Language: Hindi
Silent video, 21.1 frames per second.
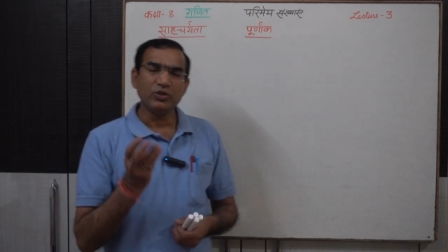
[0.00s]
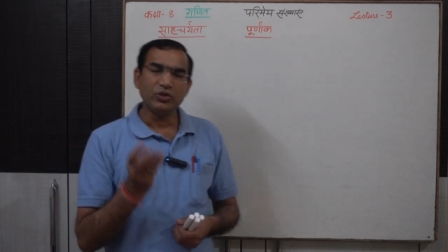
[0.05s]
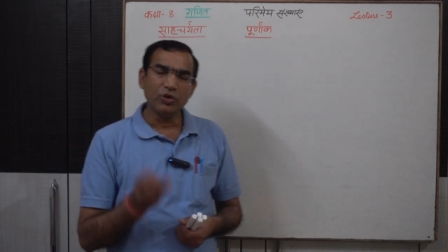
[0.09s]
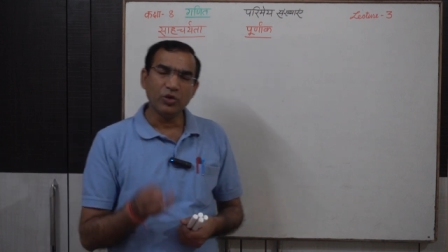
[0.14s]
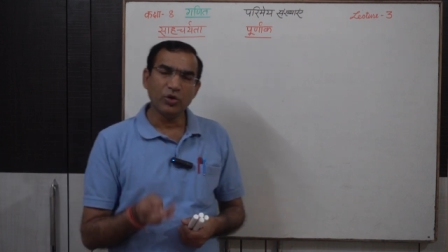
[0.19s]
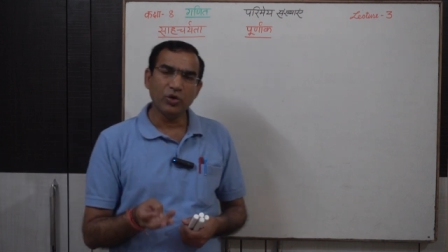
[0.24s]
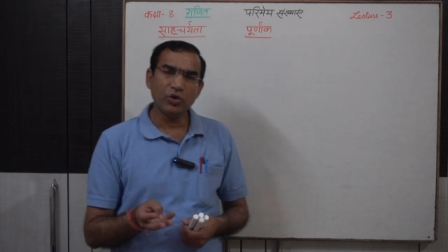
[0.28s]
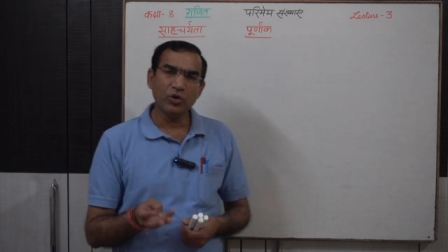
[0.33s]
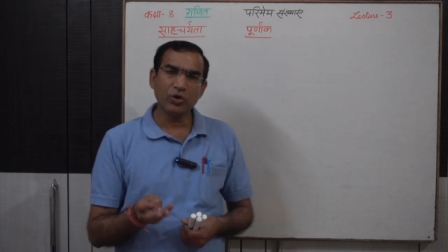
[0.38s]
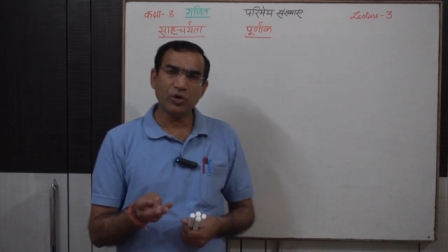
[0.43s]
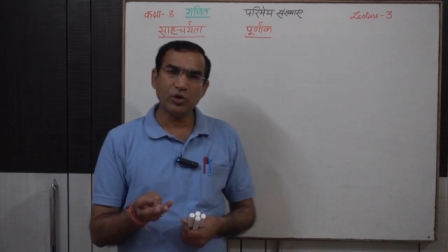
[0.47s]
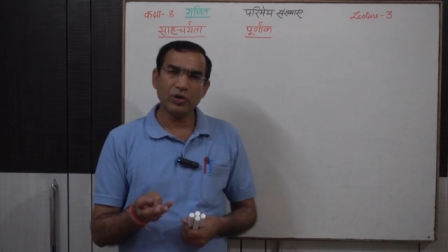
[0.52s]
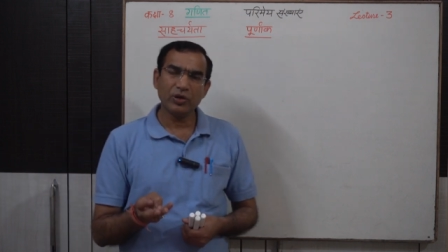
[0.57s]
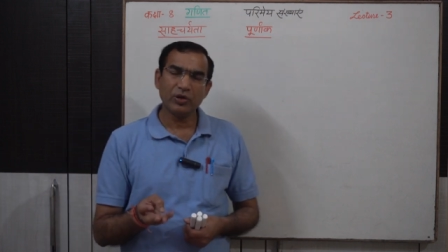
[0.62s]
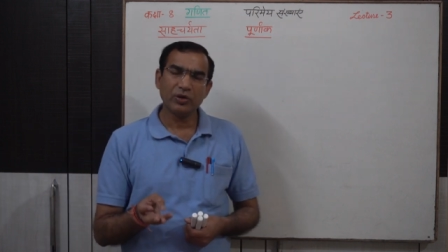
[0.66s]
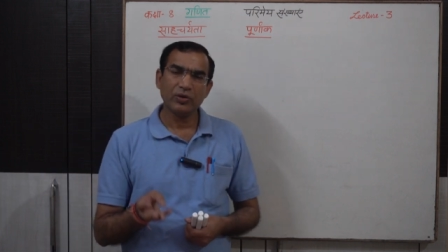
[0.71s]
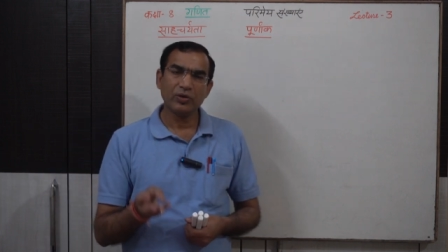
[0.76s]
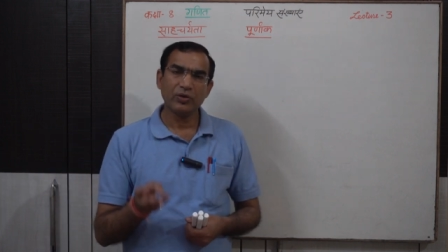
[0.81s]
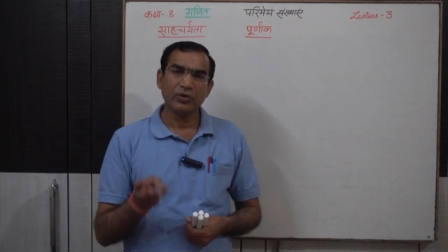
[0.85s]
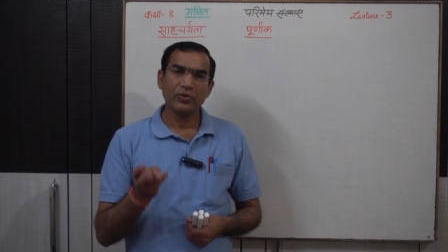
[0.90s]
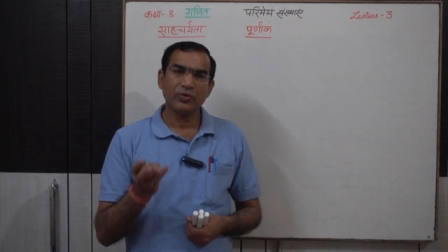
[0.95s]
योग
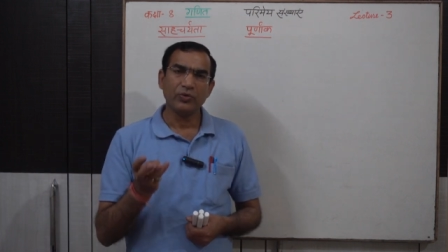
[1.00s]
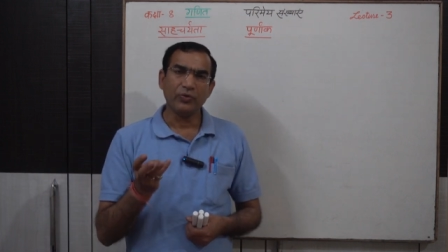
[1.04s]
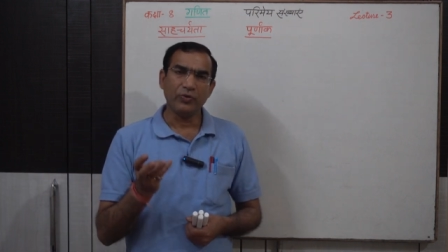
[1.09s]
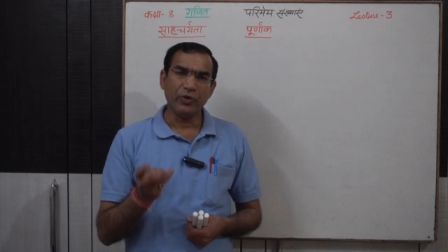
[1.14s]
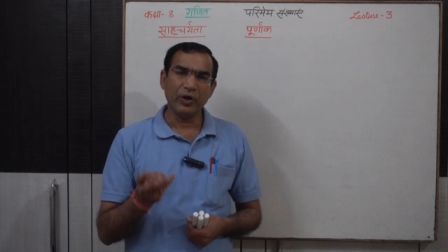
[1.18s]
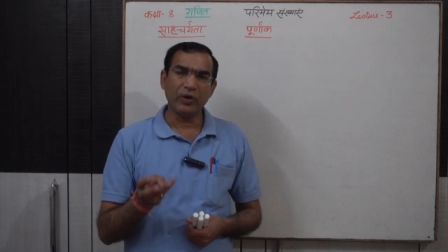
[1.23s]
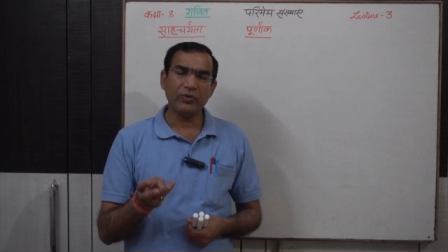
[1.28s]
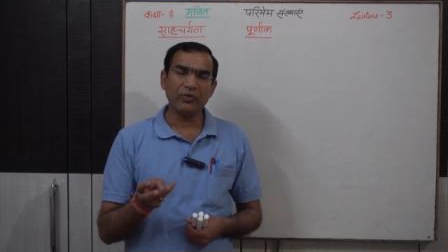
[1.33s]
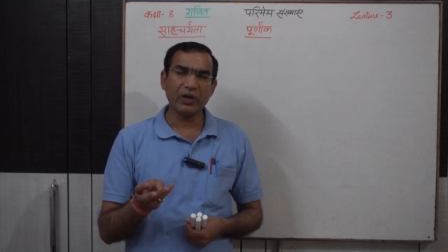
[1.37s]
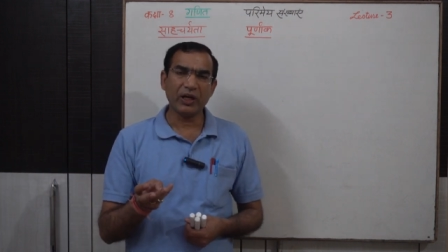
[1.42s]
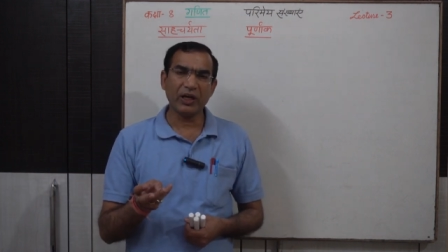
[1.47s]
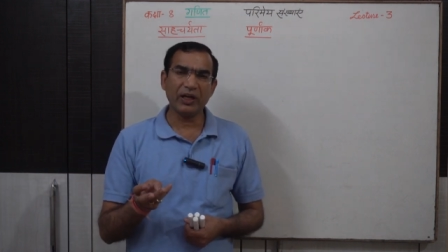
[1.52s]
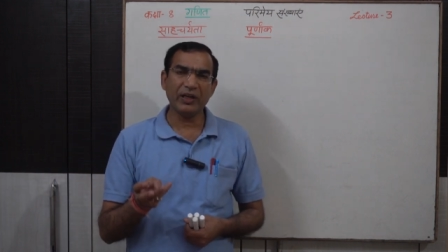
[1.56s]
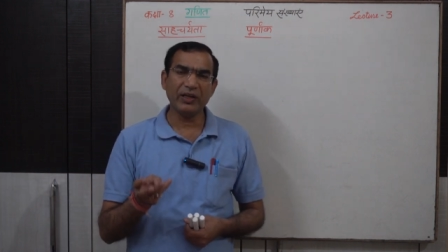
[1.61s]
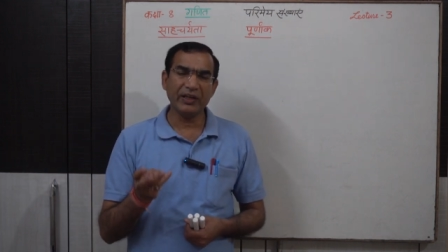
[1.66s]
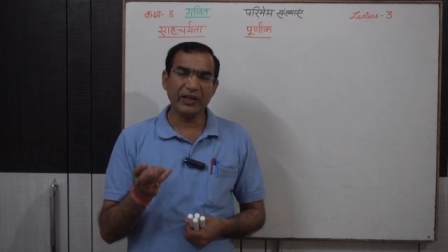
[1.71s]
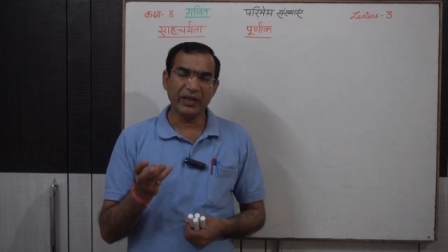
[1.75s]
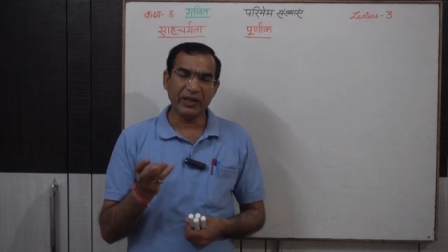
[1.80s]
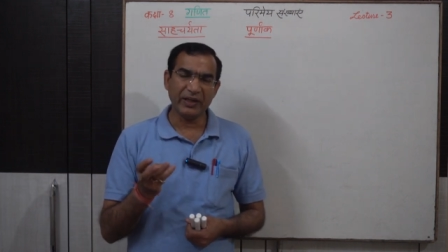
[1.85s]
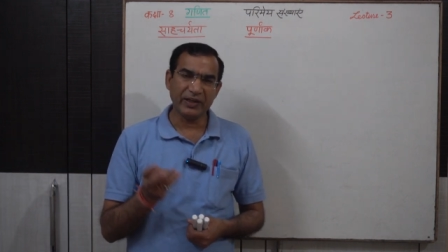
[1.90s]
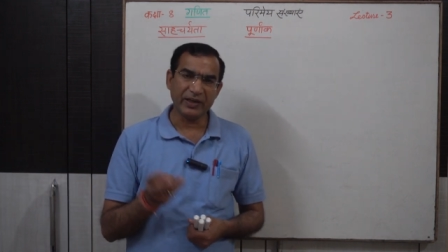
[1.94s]

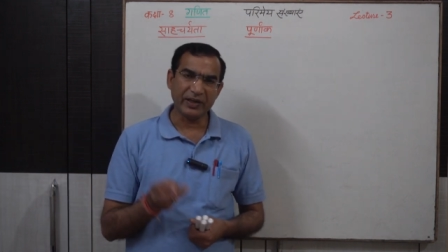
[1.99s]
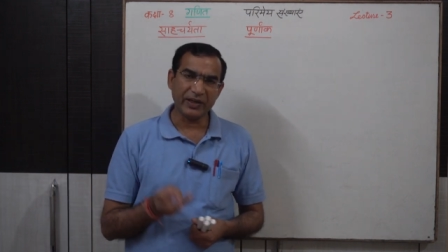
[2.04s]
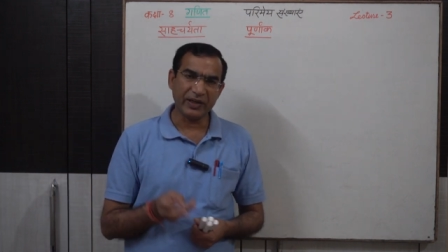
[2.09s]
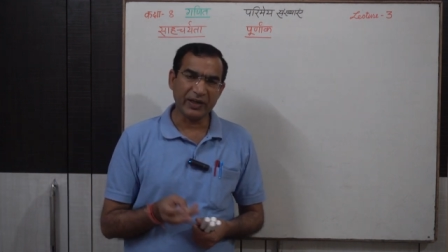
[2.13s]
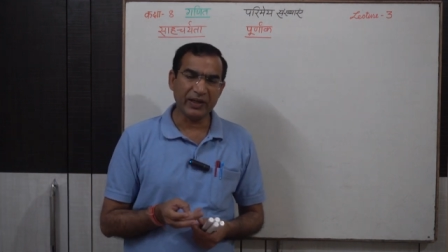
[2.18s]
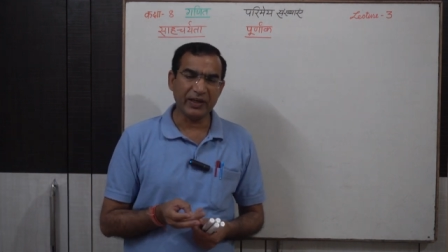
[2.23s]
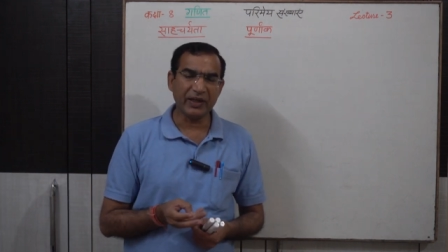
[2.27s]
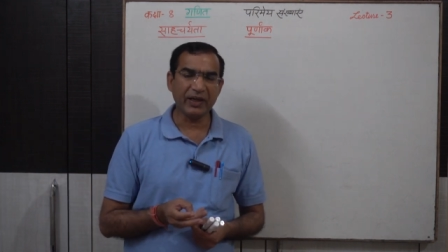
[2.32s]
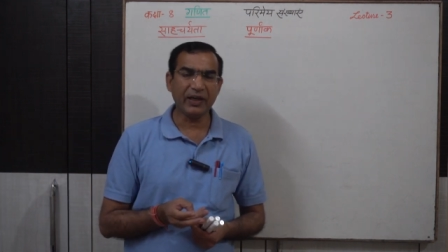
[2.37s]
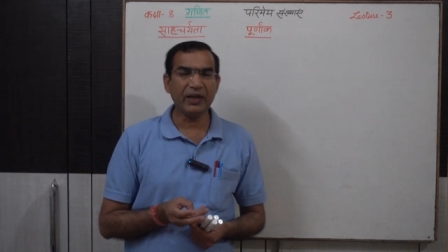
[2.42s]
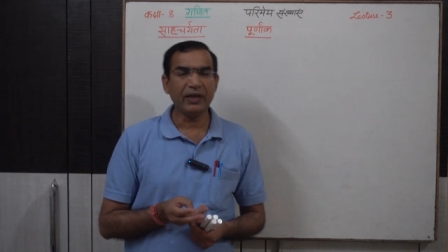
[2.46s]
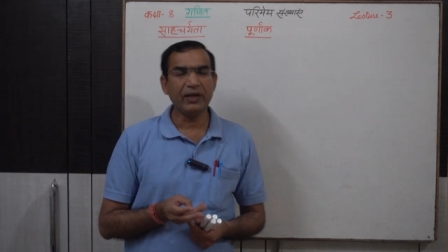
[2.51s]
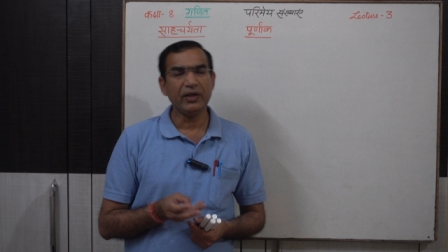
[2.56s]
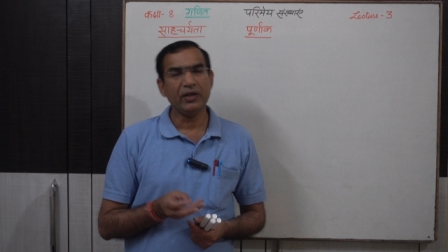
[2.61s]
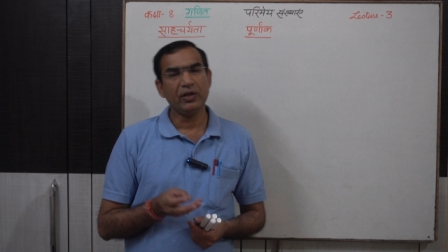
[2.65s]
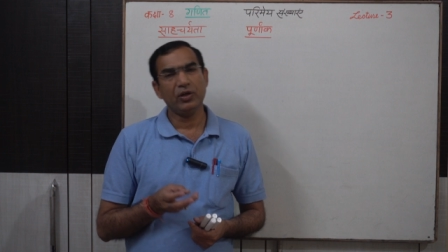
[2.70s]
व्यवकलन यानी कि घटा